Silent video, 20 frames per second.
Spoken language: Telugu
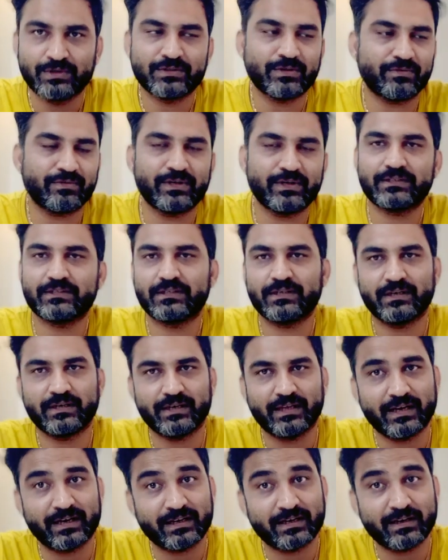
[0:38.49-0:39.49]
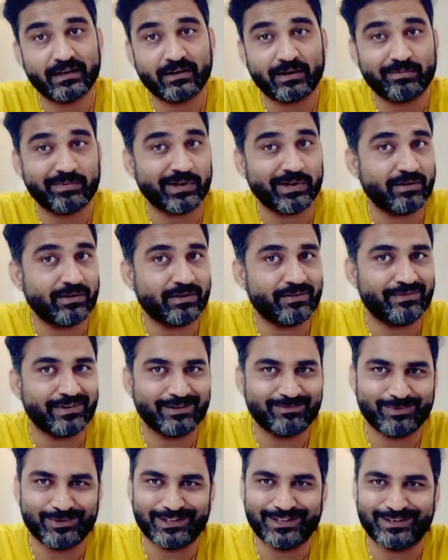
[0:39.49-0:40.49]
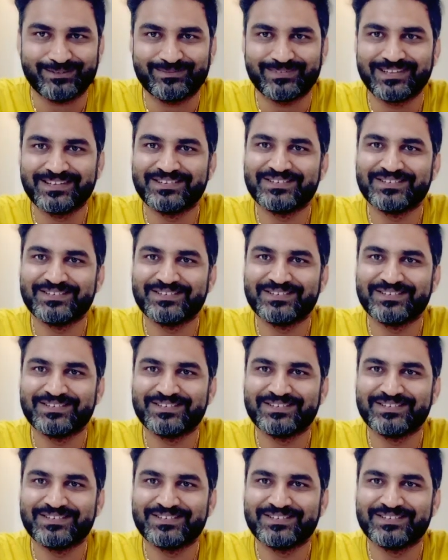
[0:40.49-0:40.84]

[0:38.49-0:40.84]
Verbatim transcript: సో ఫ్రెండ్స్ డైరెక్ట్గా టాపిక్లోకి వెళ్ళిపోదాం